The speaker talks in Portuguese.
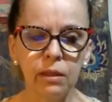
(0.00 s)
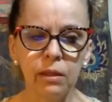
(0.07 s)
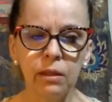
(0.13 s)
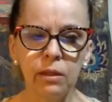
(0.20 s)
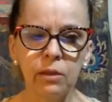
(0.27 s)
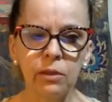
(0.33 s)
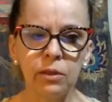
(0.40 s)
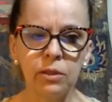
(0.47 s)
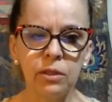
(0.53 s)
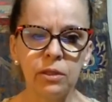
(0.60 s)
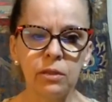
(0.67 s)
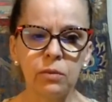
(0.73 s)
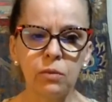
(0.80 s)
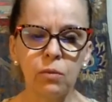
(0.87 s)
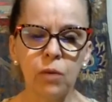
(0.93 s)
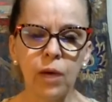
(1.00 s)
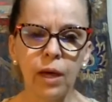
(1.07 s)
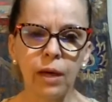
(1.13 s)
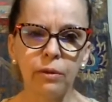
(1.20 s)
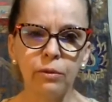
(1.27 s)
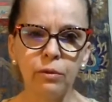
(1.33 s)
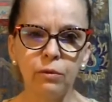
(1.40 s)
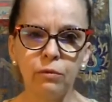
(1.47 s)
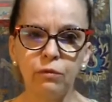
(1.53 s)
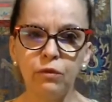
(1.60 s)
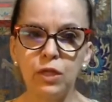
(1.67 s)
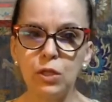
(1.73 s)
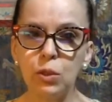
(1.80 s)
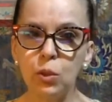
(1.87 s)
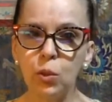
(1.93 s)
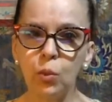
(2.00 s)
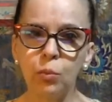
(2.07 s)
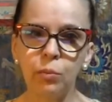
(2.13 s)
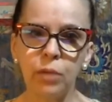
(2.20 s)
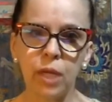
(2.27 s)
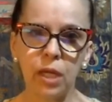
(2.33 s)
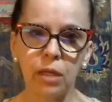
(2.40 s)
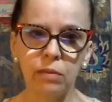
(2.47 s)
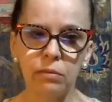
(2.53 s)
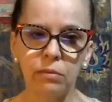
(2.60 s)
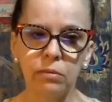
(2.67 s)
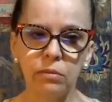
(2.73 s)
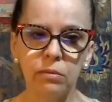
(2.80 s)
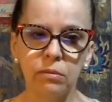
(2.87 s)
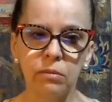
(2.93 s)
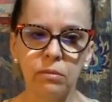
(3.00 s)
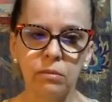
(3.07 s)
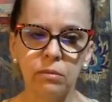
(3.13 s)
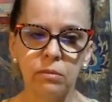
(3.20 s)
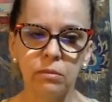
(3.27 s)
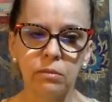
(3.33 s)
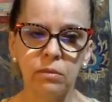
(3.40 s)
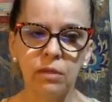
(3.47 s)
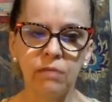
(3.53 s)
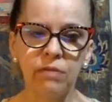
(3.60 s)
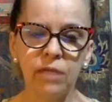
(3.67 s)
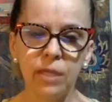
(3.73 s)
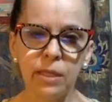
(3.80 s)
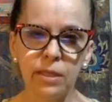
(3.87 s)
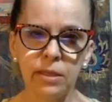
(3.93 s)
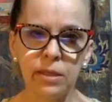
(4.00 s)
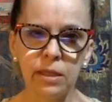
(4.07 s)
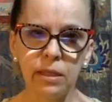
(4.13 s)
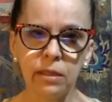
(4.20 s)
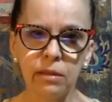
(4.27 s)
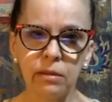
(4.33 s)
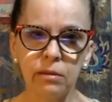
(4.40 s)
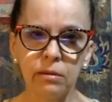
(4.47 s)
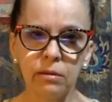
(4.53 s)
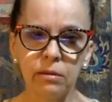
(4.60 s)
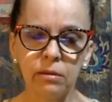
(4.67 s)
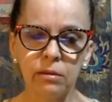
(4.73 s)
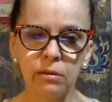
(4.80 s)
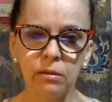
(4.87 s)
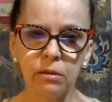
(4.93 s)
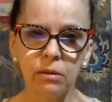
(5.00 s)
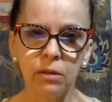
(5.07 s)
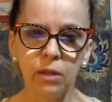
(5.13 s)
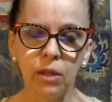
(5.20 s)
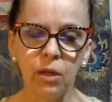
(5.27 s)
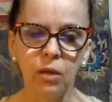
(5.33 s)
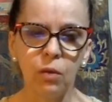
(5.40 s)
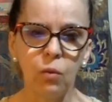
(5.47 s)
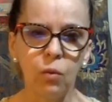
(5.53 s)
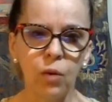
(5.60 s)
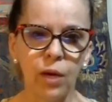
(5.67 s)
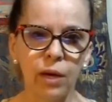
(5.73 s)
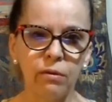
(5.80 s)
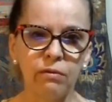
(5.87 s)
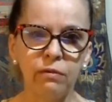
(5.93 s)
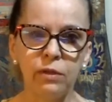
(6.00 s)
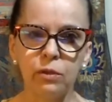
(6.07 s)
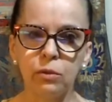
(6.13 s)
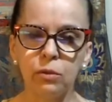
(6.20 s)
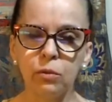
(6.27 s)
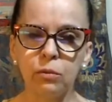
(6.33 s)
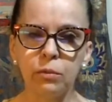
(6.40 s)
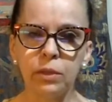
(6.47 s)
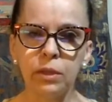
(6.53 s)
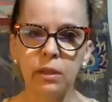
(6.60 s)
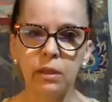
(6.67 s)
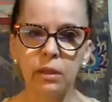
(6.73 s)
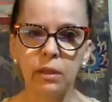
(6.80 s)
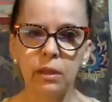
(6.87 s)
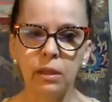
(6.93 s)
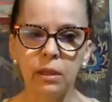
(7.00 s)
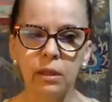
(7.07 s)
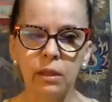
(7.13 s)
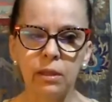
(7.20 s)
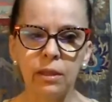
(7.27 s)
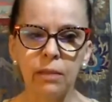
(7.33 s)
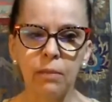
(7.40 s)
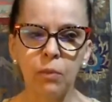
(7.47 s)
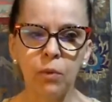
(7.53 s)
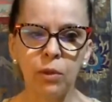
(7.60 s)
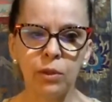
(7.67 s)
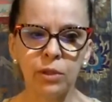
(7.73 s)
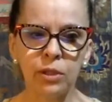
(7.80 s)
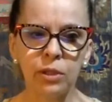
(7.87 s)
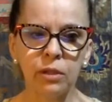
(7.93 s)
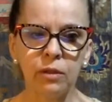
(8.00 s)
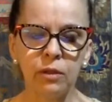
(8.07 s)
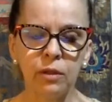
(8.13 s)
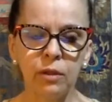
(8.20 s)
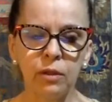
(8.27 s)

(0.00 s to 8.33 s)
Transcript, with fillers: Então ele disse: um raro vislumbre da velhice. Um raro vislumbre da morte